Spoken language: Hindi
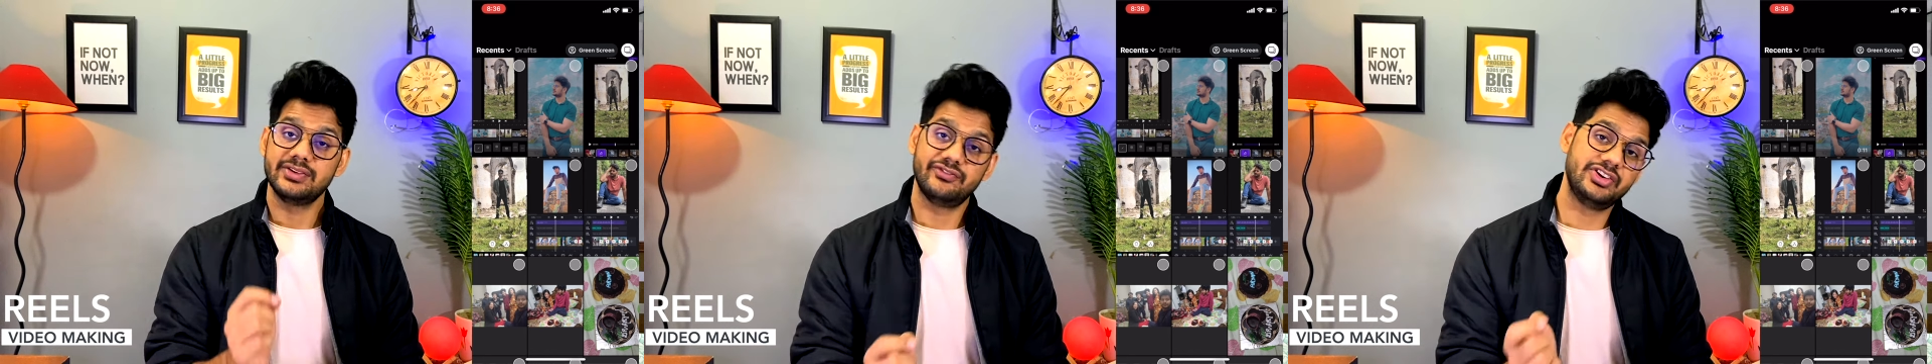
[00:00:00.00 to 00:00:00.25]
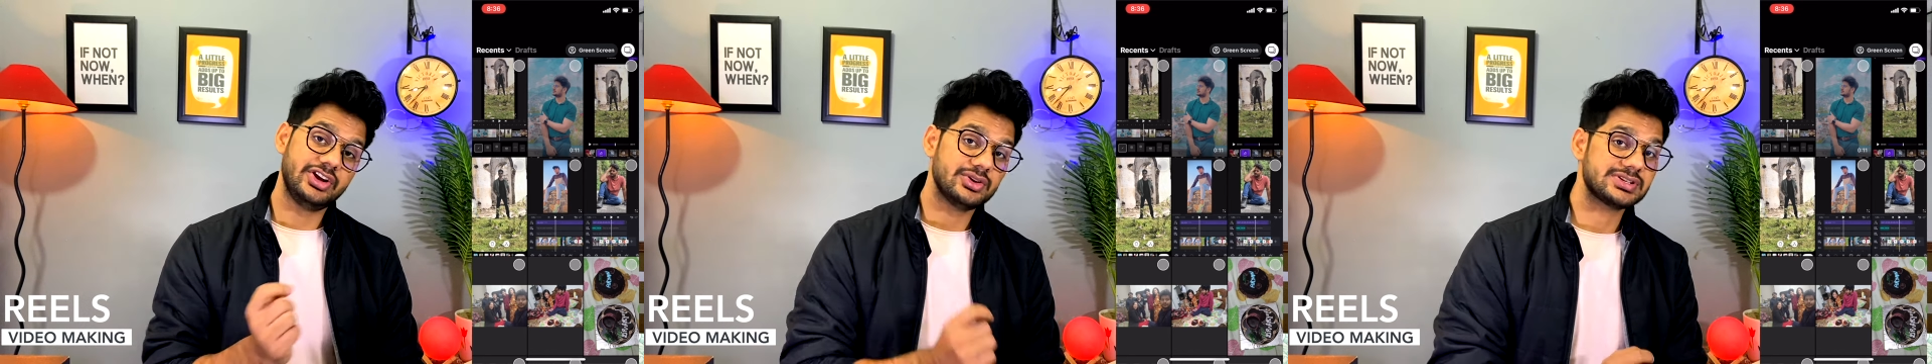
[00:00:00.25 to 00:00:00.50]

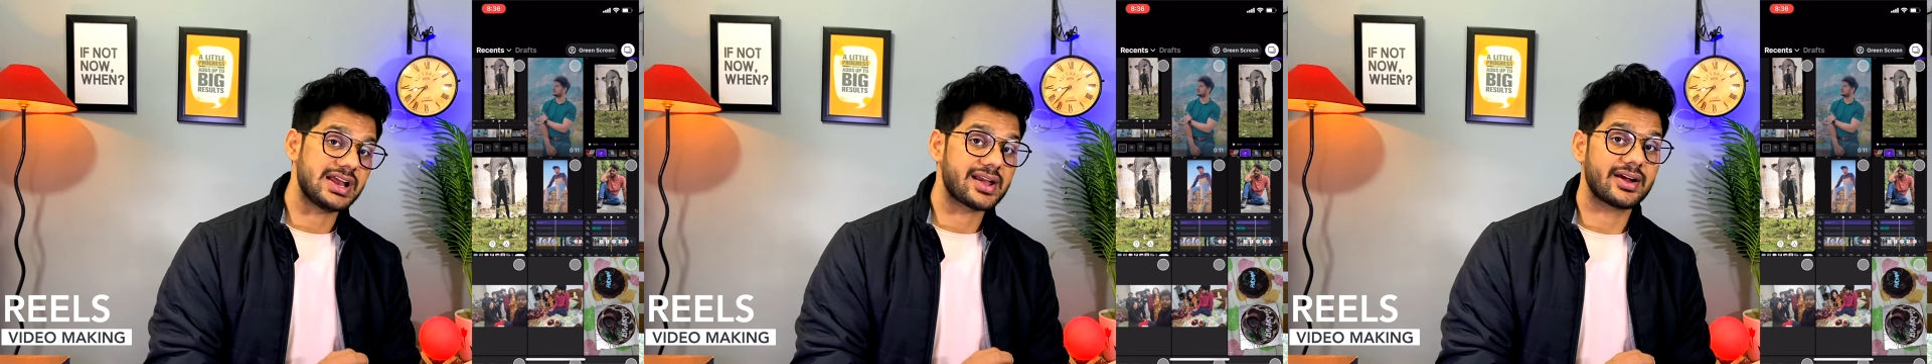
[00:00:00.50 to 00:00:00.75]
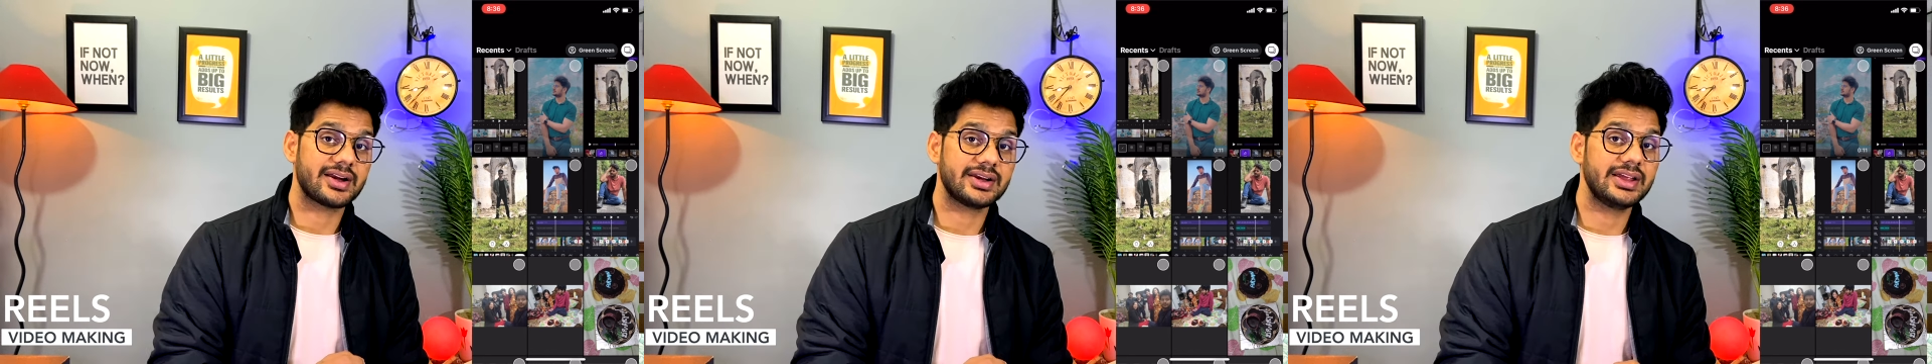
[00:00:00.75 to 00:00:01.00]
वीडियो सेलेक्ट
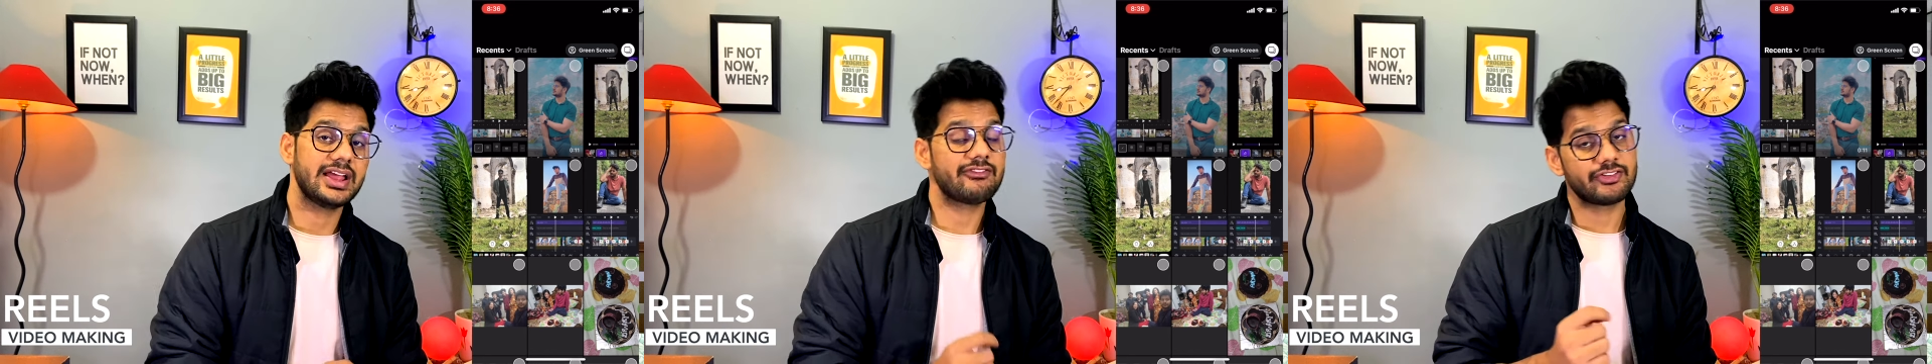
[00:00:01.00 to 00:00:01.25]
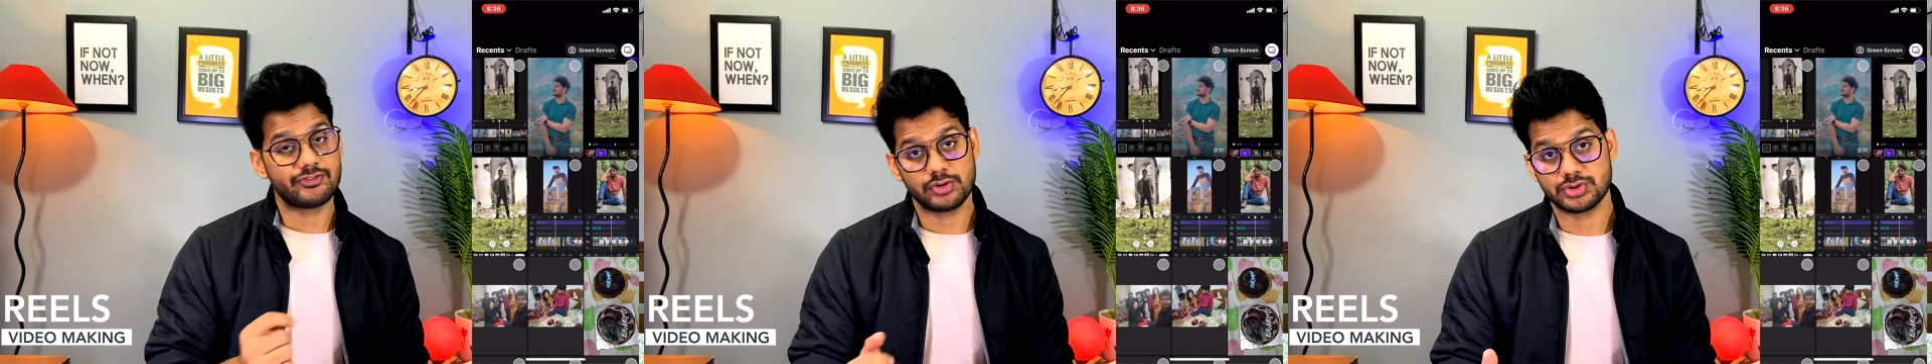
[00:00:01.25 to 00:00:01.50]
करनी है या फिर
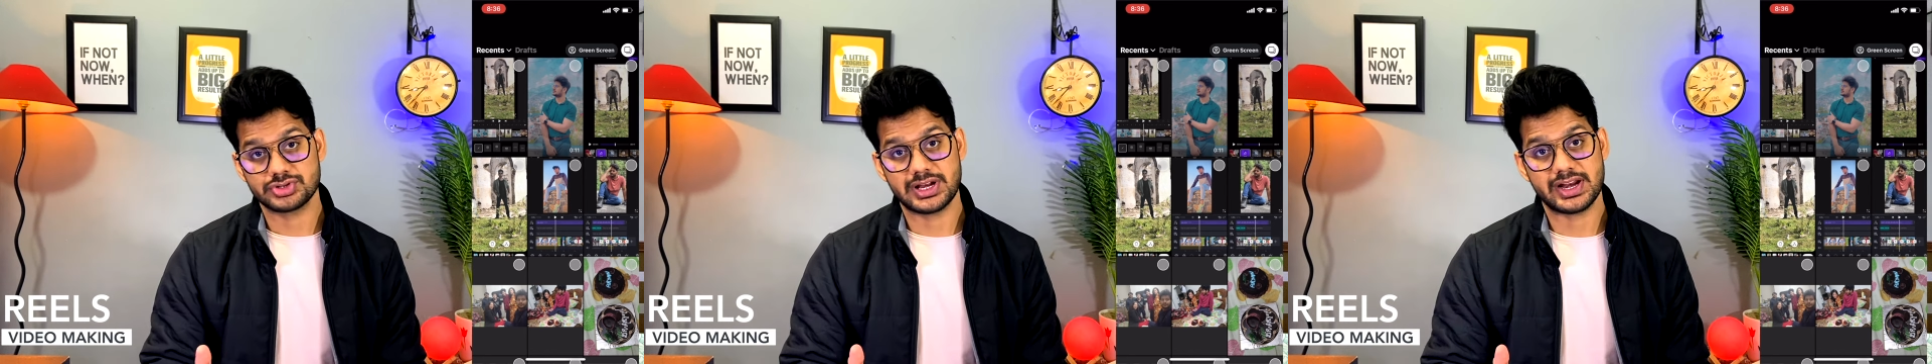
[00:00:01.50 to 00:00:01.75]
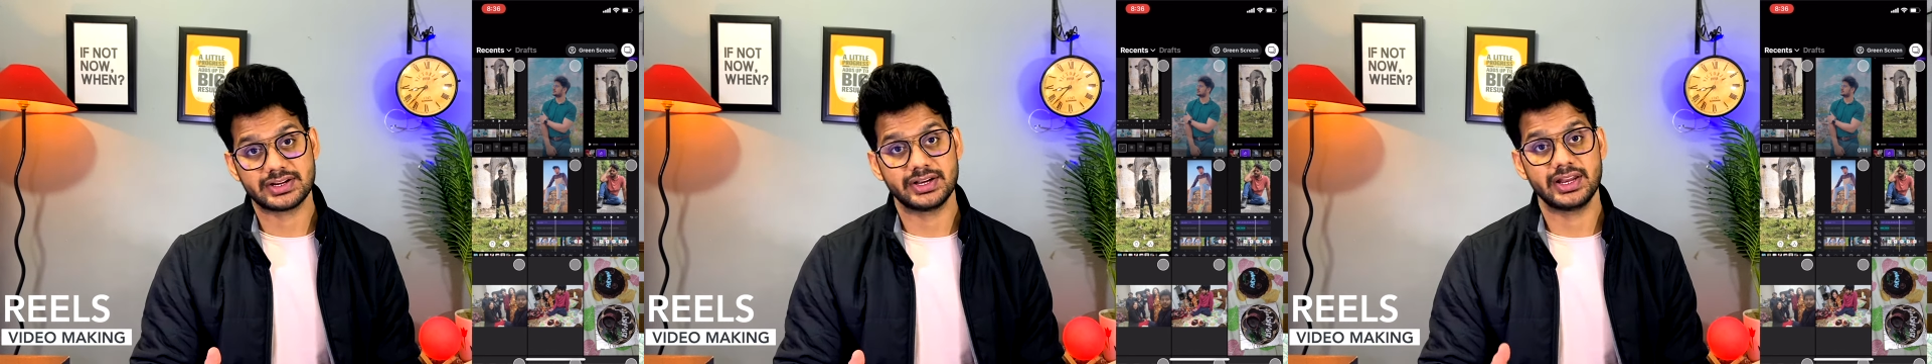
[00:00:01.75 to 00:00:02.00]
फोटो
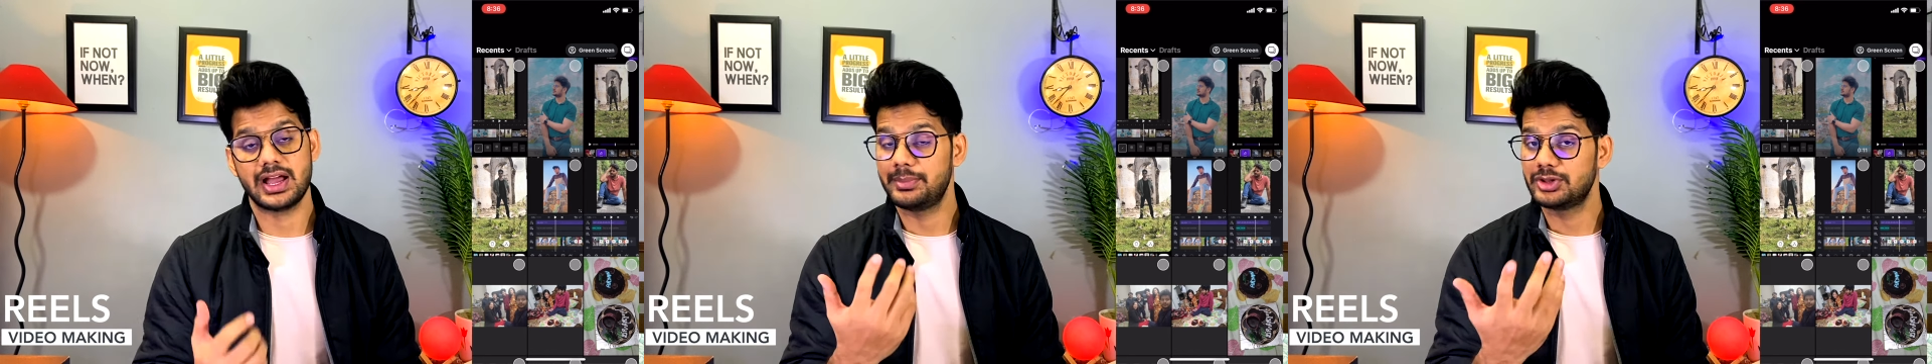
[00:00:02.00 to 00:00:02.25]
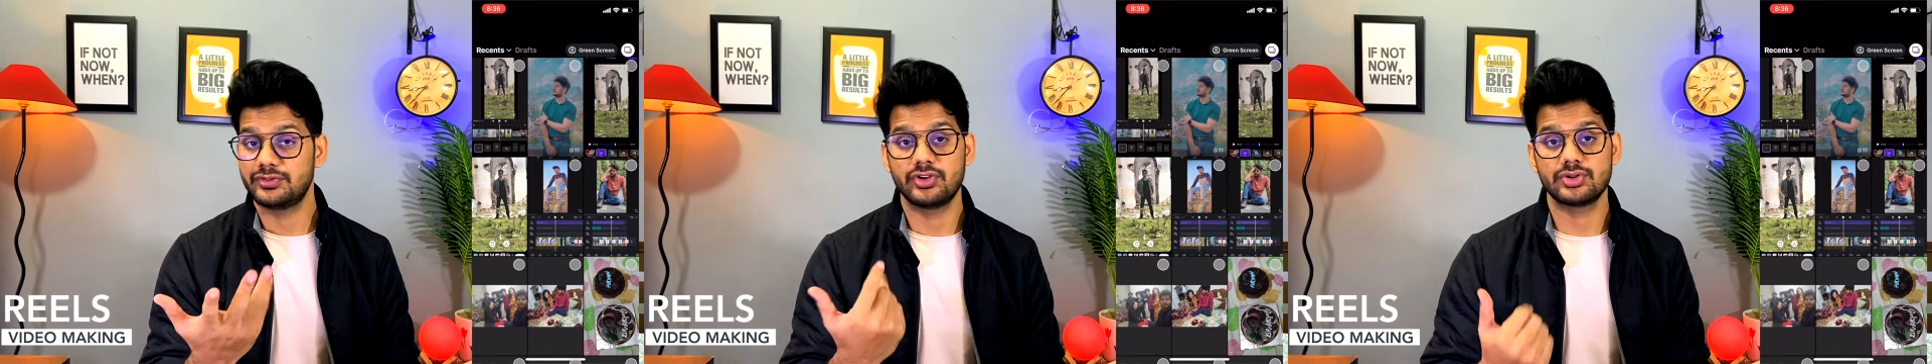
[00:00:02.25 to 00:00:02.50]
सेलेक्ट करनी है हमें
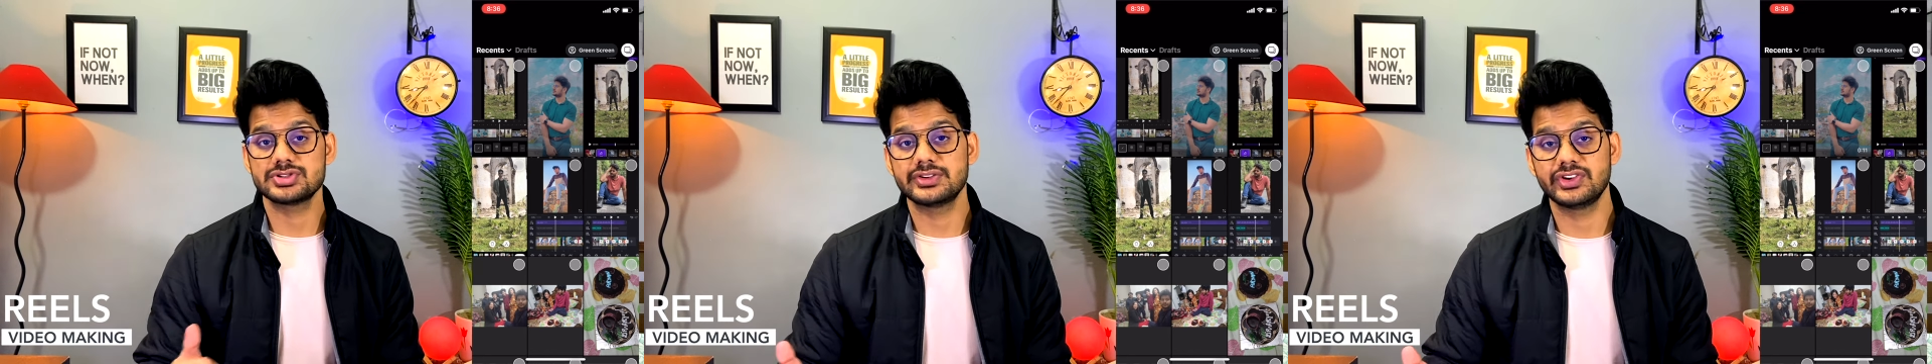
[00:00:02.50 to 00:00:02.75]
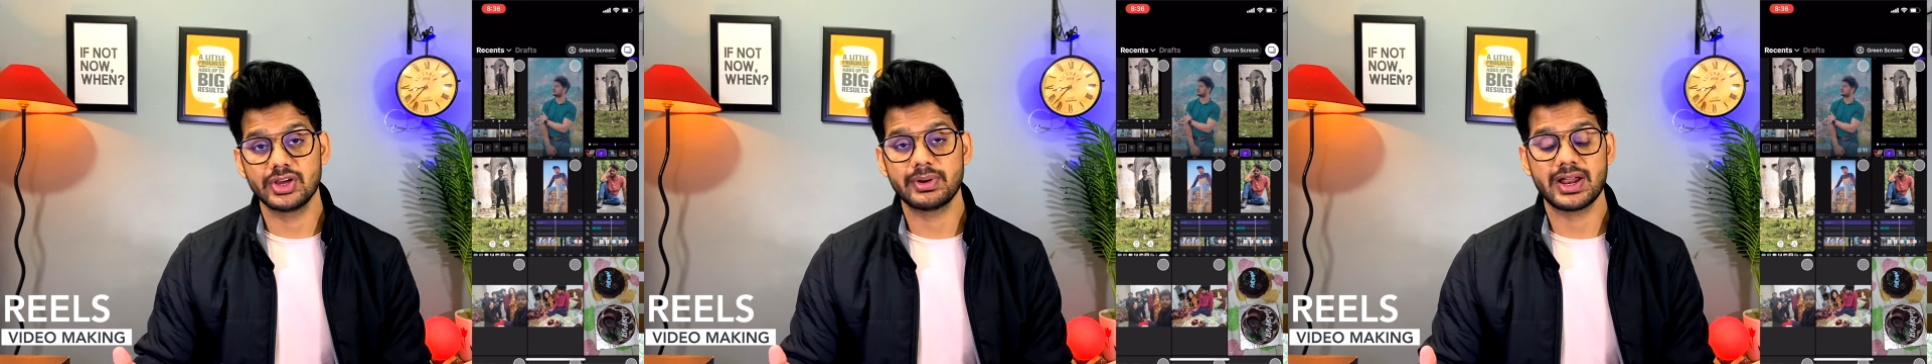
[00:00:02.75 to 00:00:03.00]
तो फोटो से
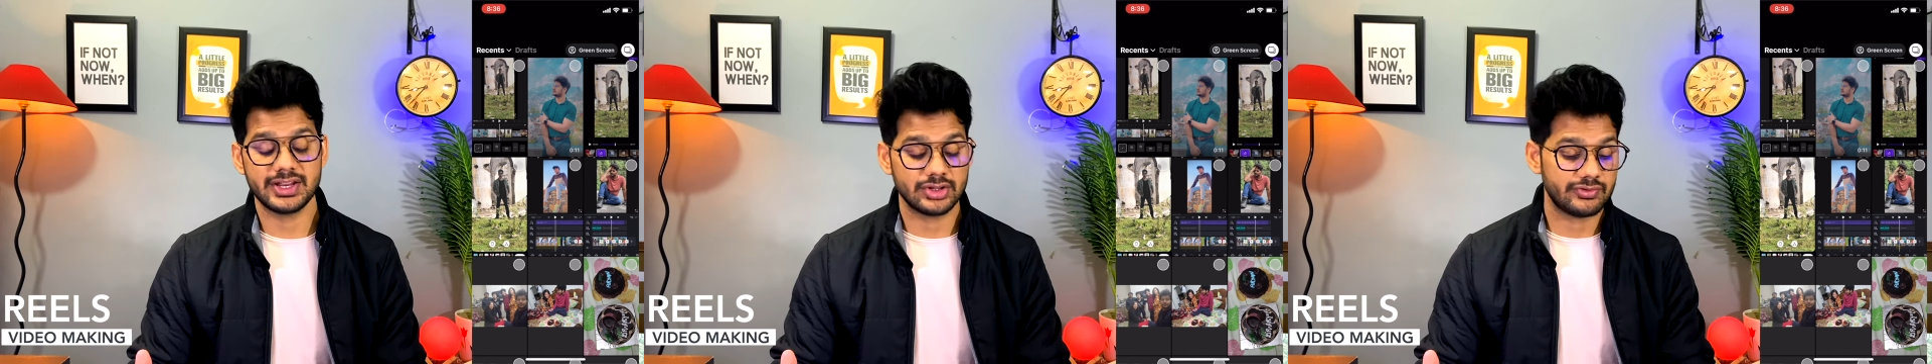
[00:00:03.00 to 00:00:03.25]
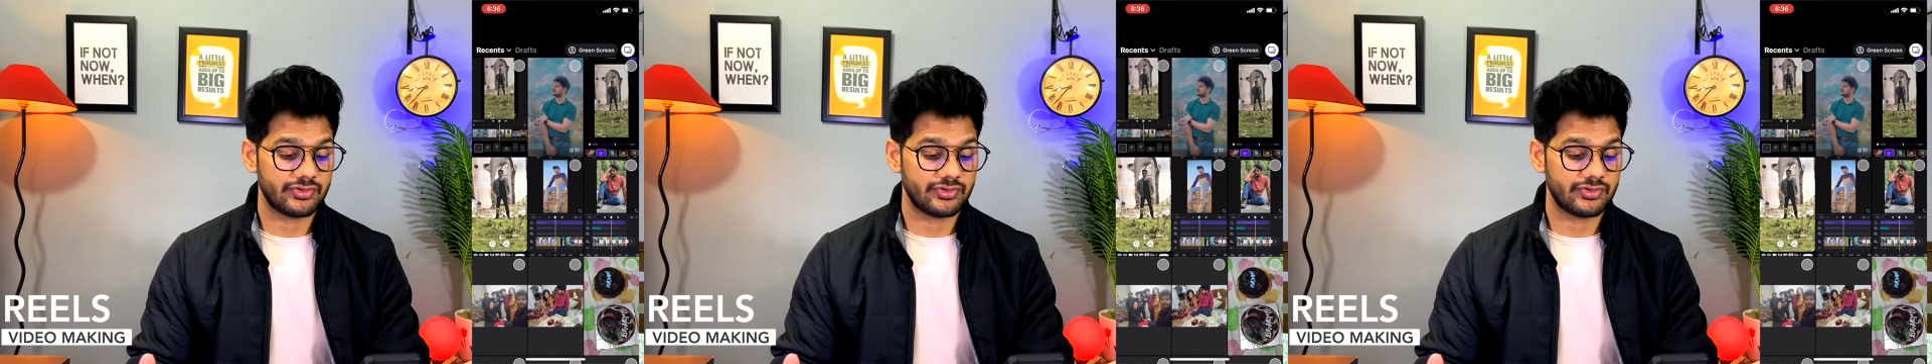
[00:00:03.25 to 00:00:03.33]
वीडियो बनानी तो